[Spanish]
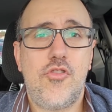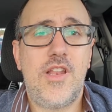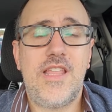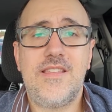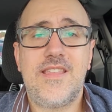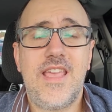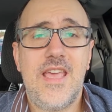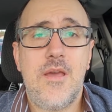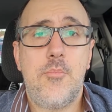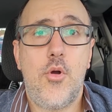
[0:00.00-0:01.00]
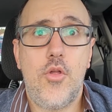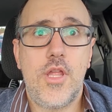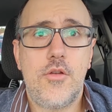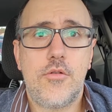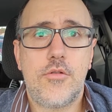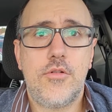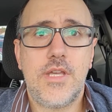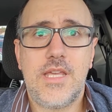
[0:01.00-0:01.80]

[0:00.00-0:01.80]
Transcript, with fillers: Entonces le dice, pódenlo, ¿no?